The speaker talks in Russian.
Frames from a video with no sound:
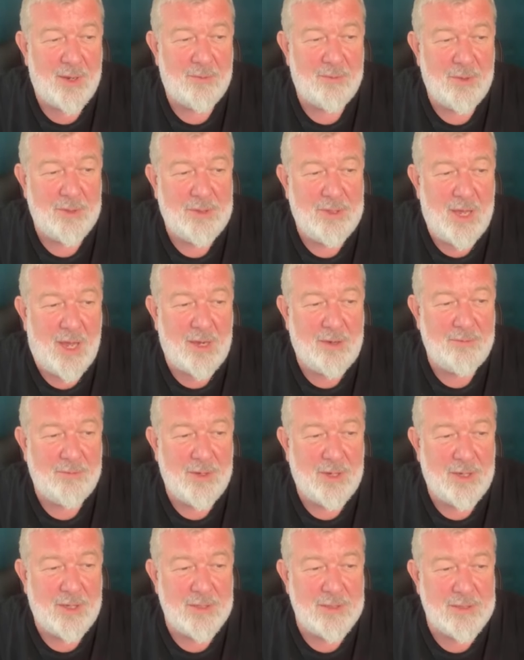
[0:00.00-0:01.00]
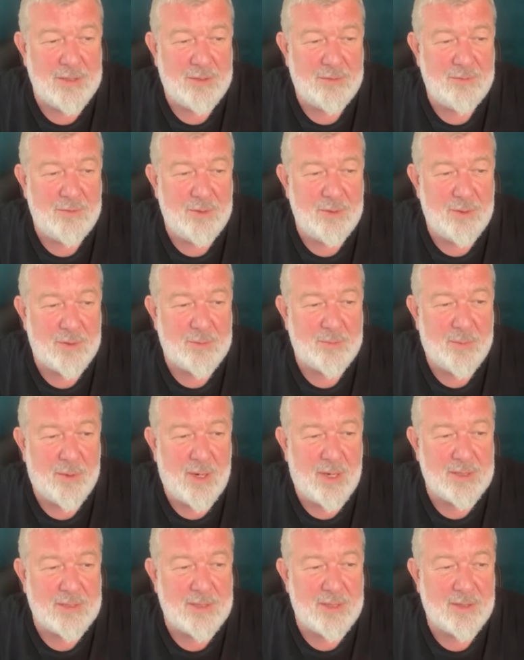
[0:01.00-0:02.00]
Вот так выглядит
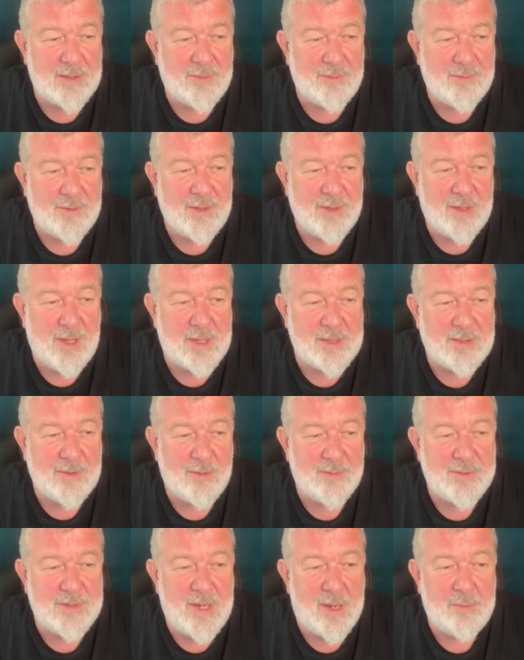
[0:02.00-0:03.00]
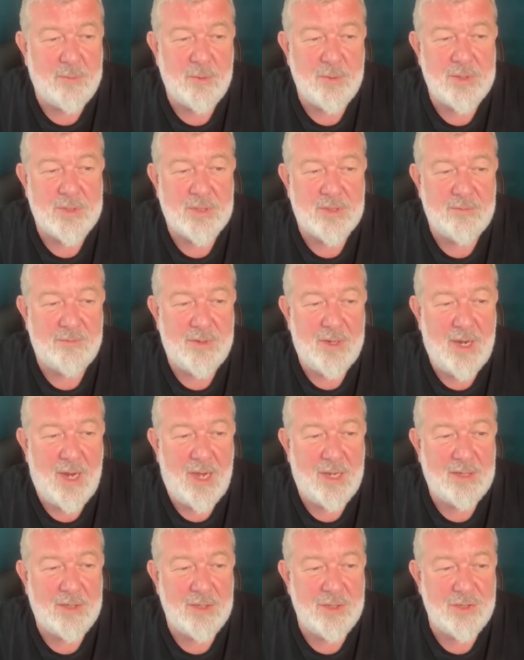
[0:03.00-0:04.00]
90% голосов за Путина в
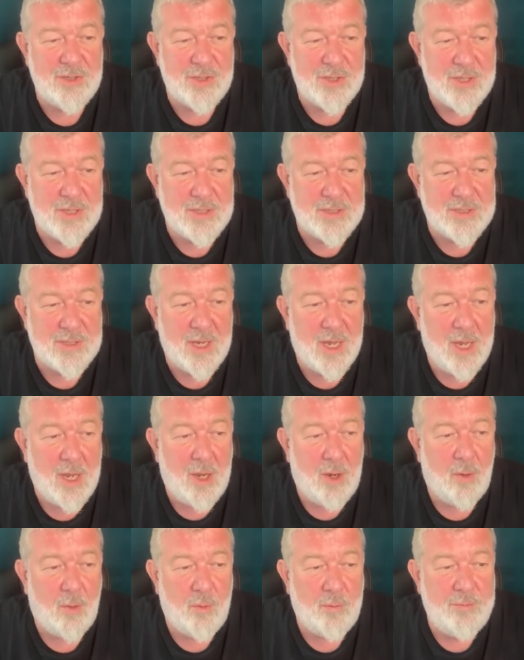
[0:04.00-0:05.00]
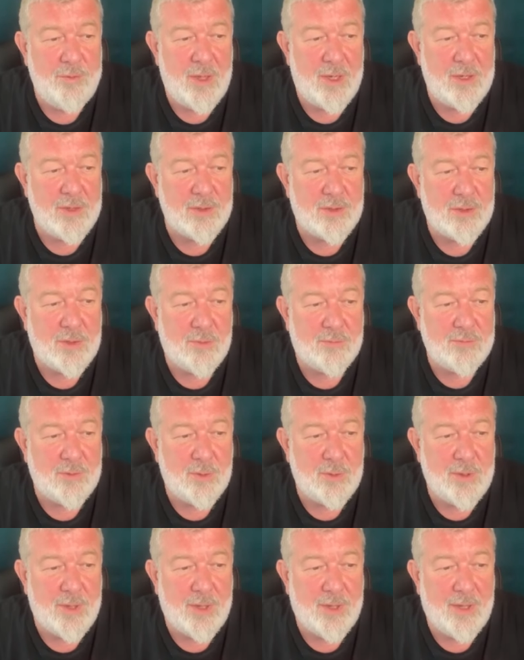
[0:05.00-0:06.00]
реальной жизни. Уверен, что в
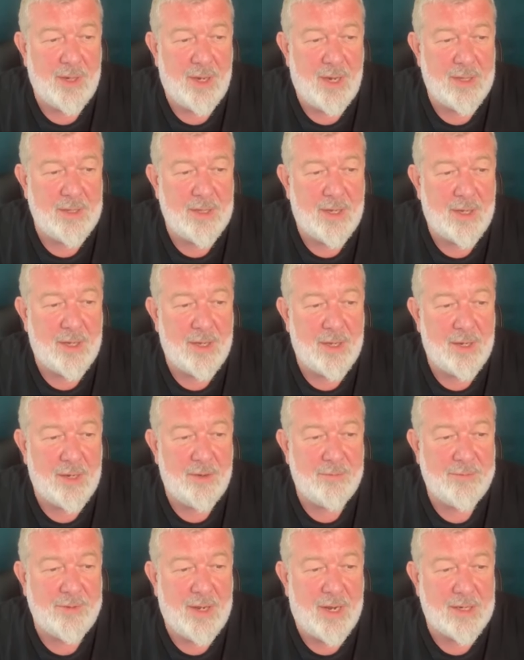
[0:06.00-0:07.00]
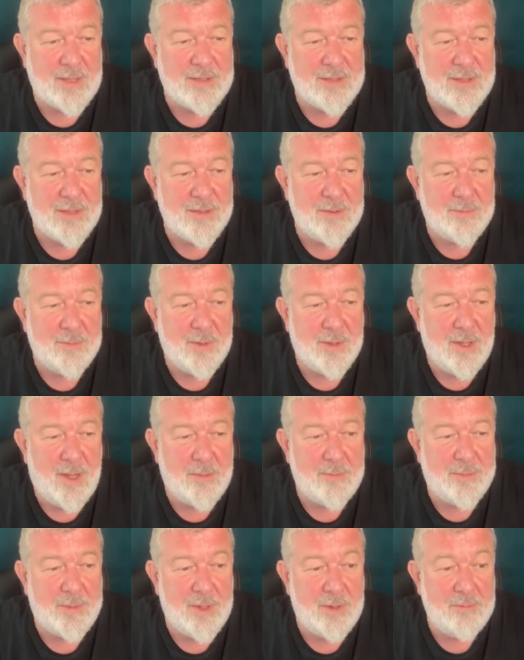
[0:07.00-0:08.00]
других городах РФ картина
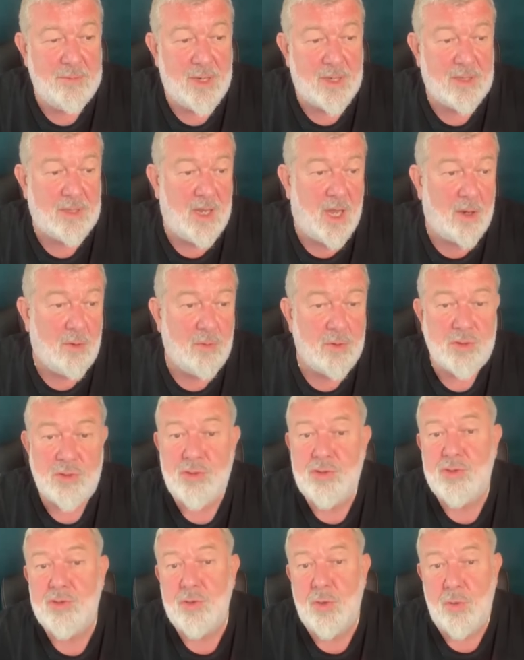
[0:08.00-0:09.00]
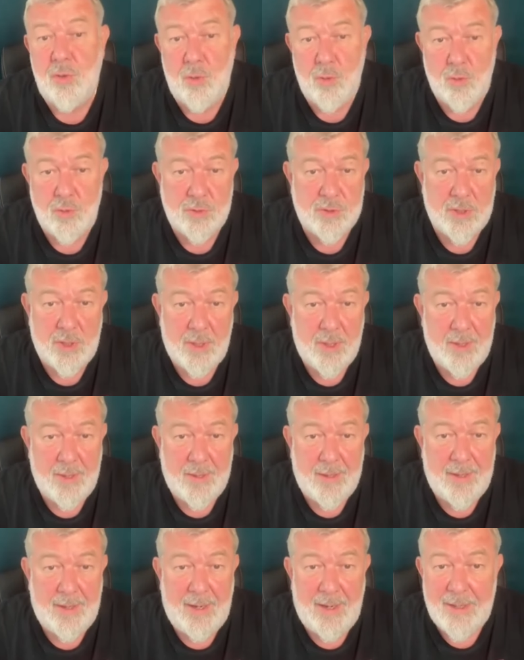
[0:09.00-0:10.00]
была примерно такой же, еще хуже
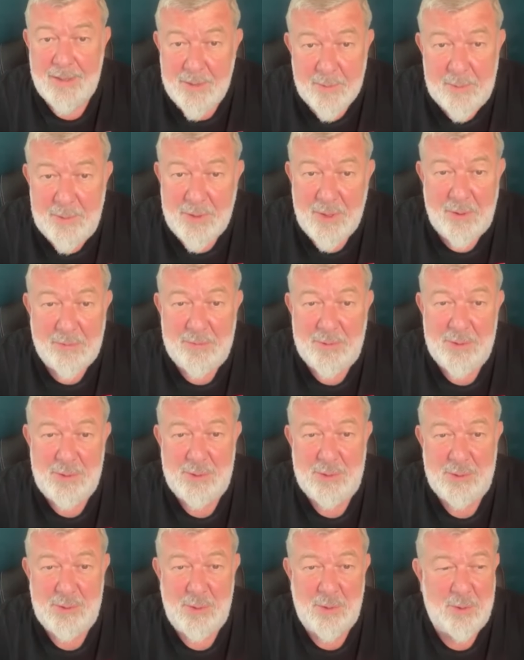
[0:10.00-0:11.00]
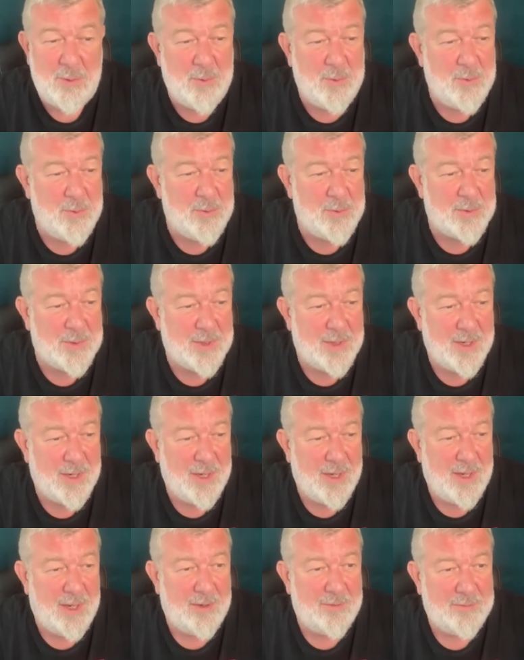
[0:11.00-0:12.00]
она была бы еще хуже.
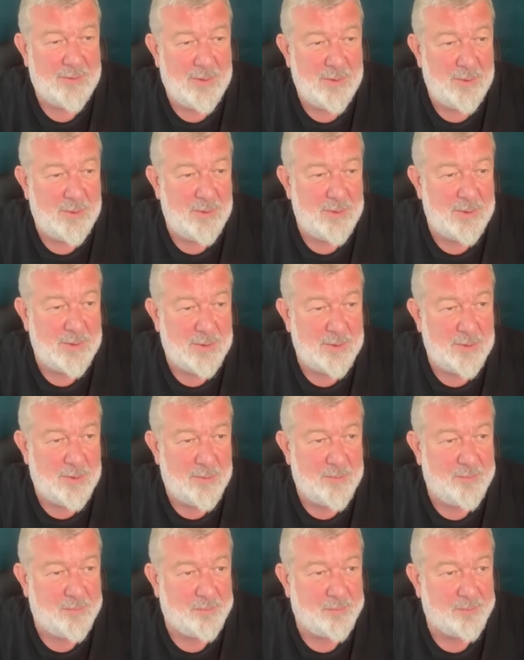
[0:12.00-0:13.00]
Все еще,